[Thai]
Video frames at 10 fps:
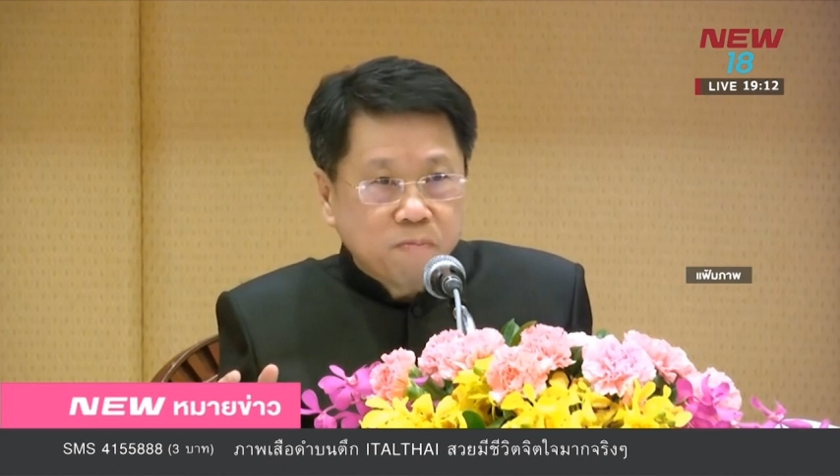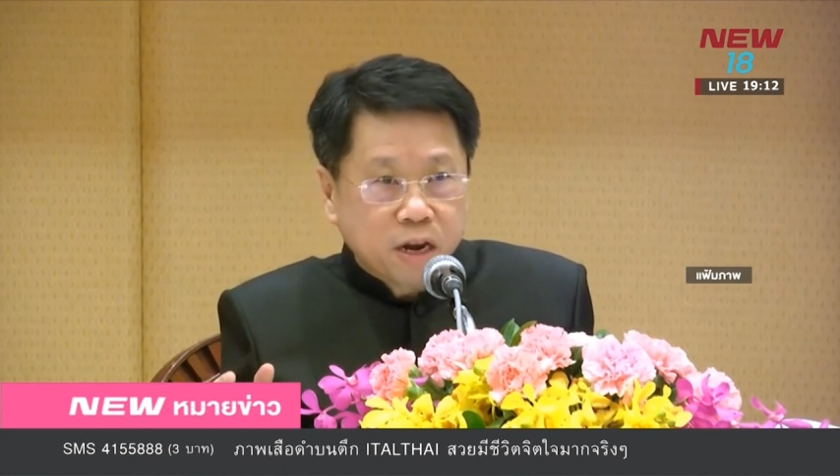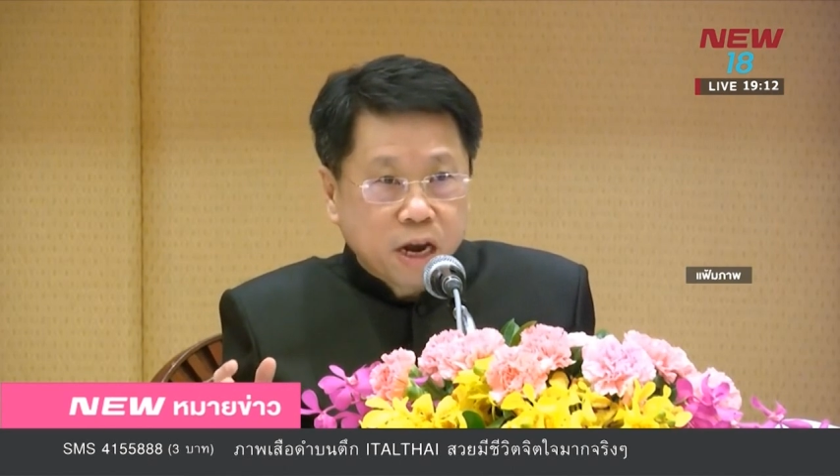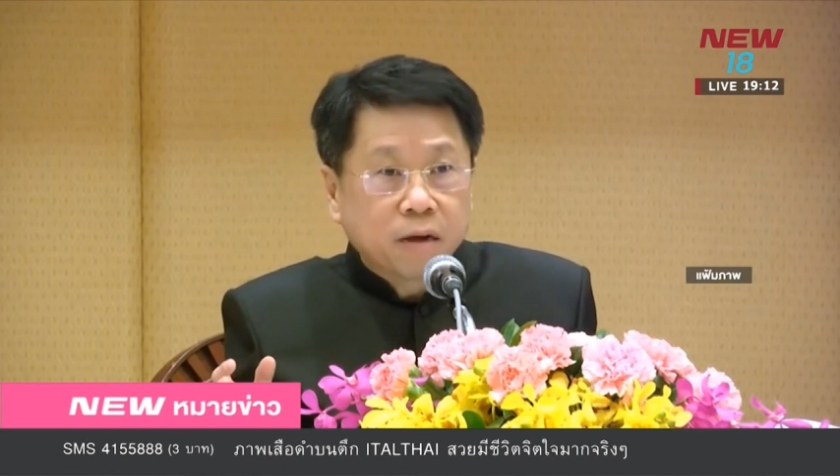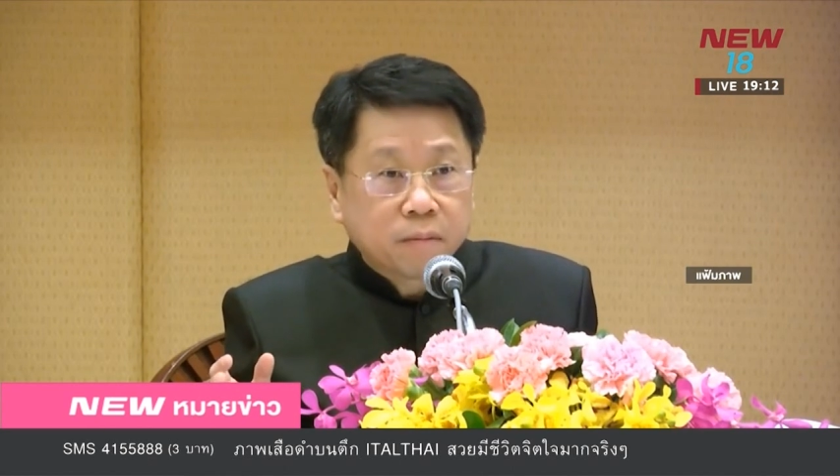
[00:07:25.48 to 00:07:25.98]
ต
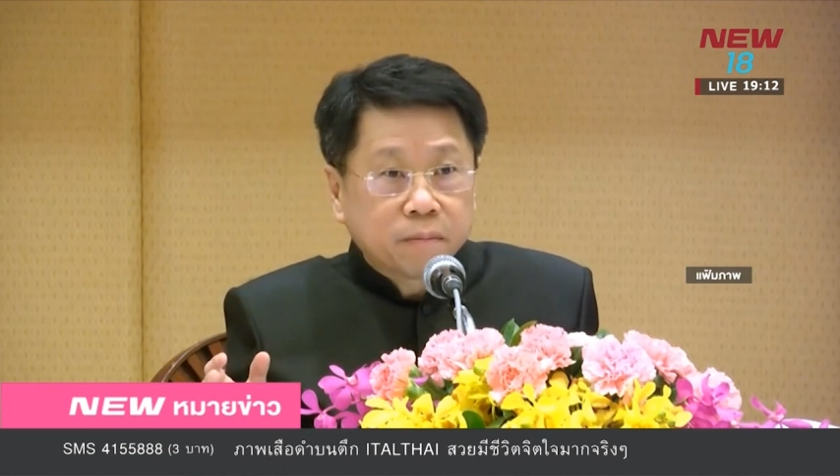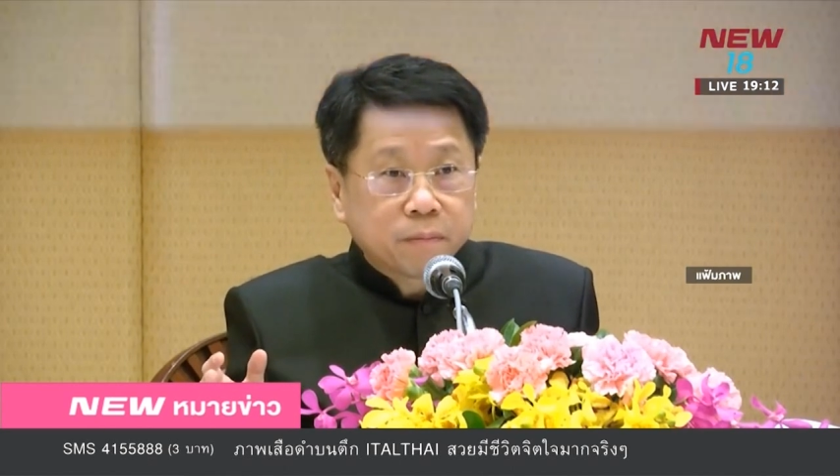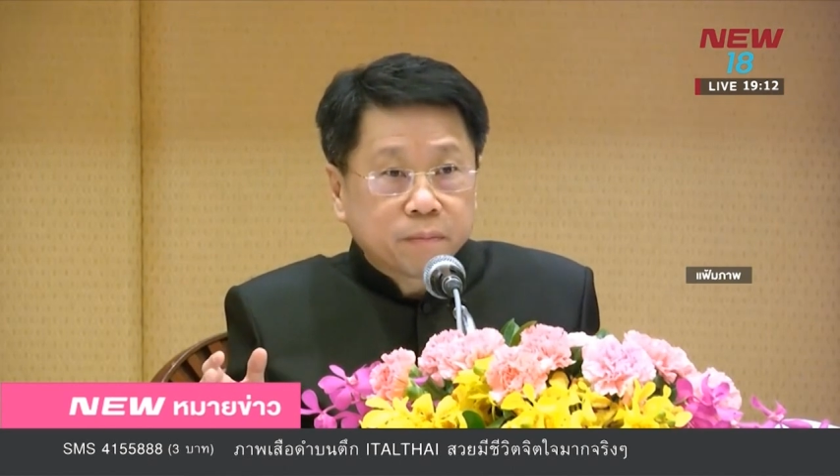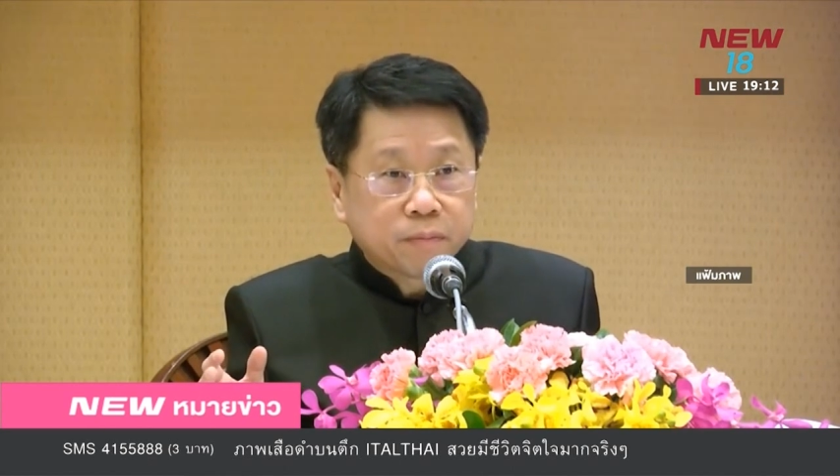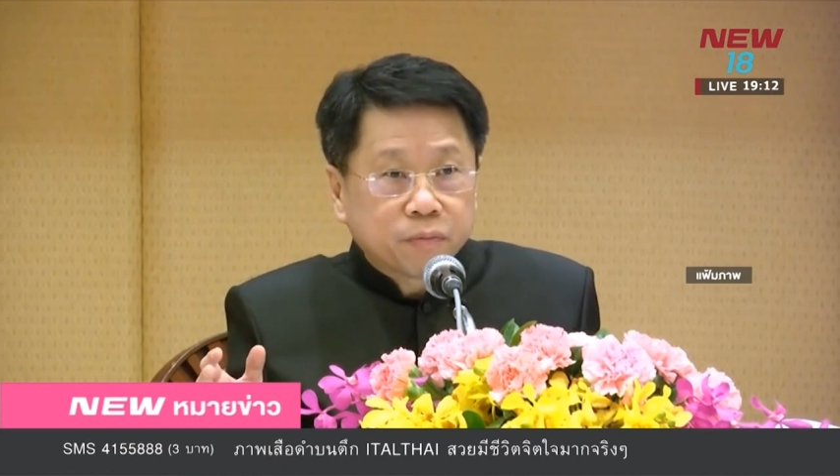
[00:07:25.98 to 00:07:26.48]
รวจสอบไป
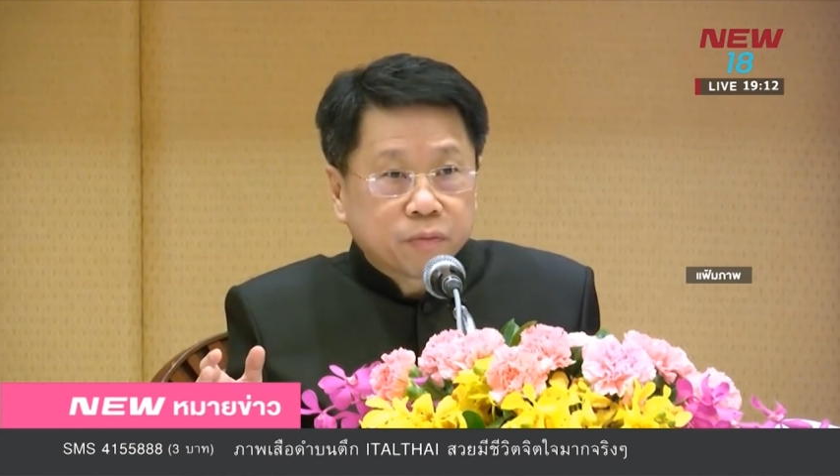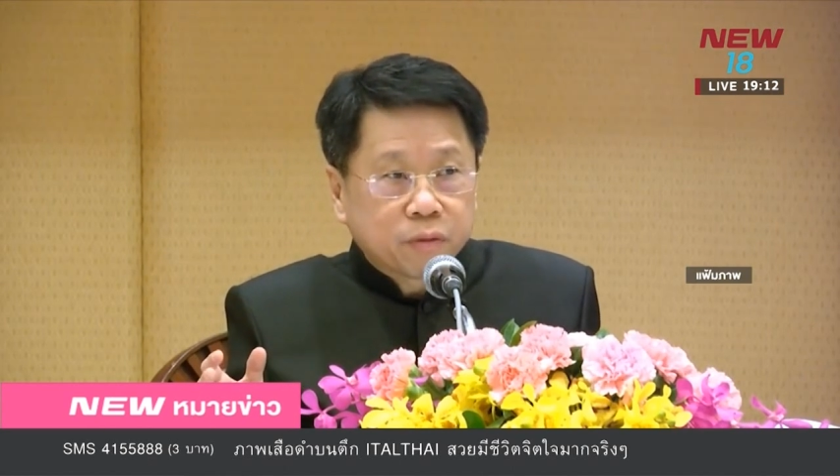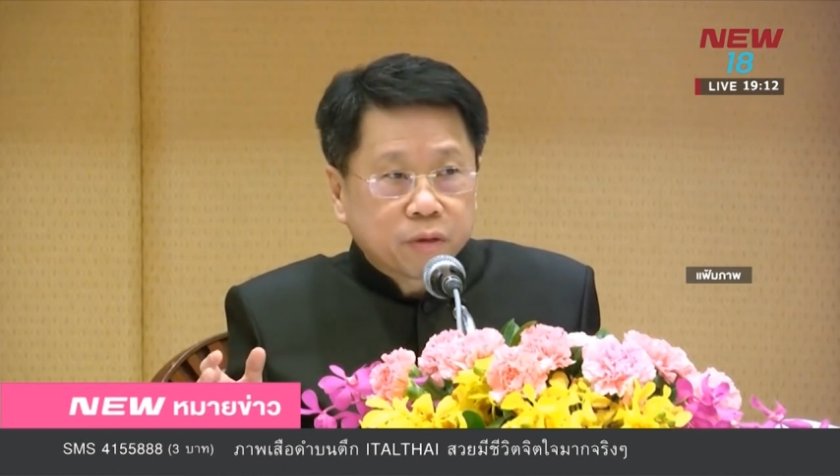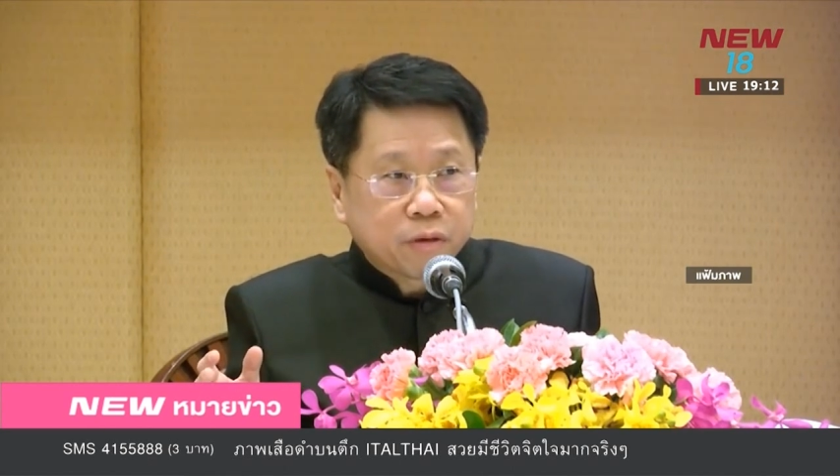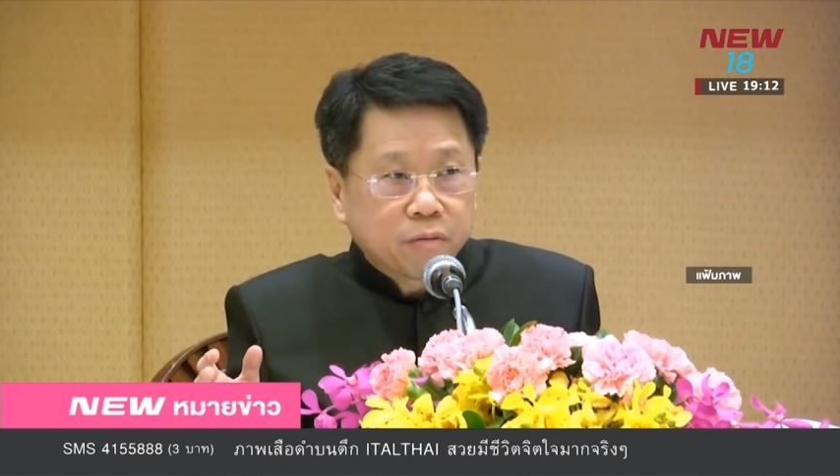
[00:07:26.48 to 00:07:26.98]
ยังกองทุน
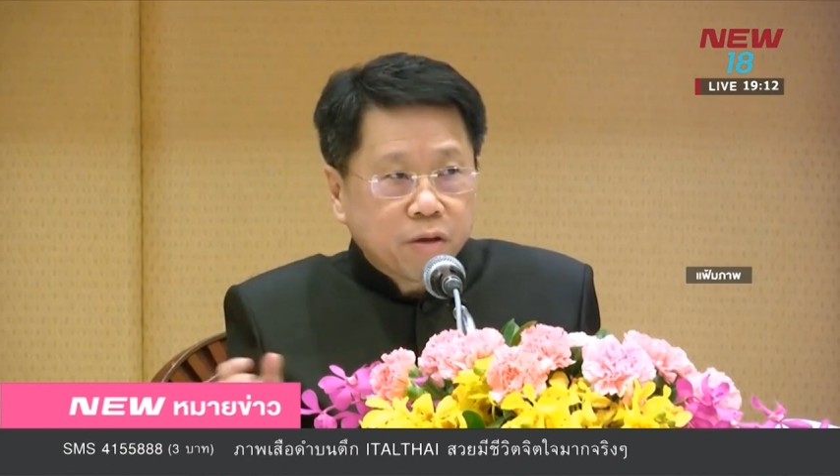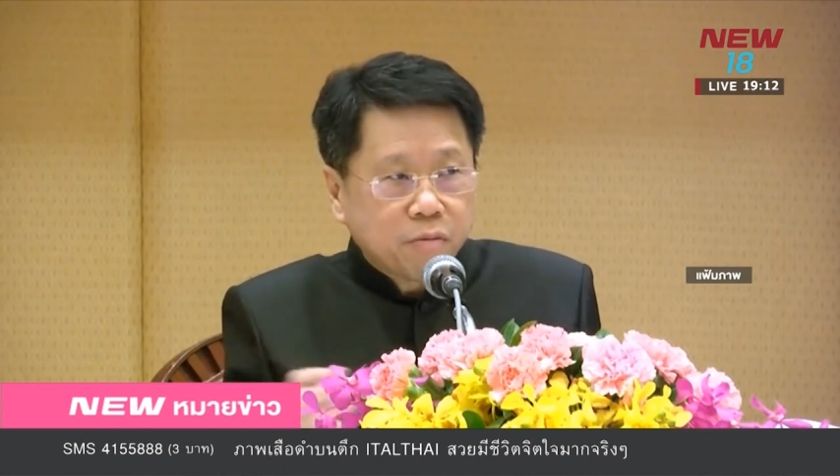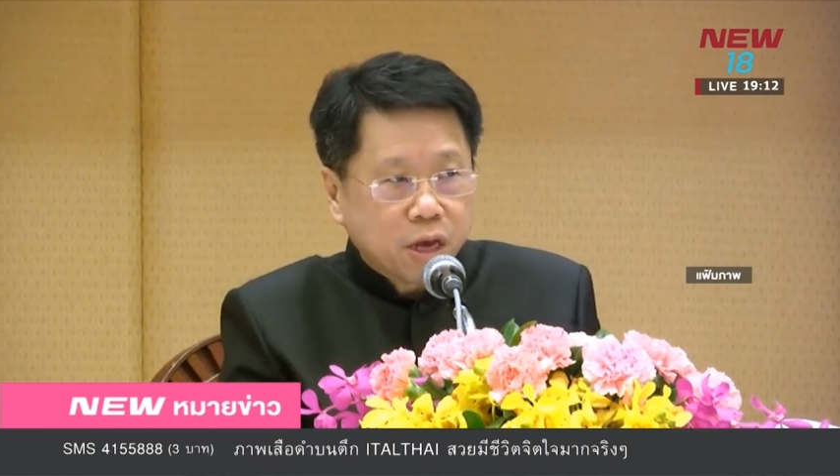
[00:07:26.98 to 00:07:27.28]
อื่นด้วย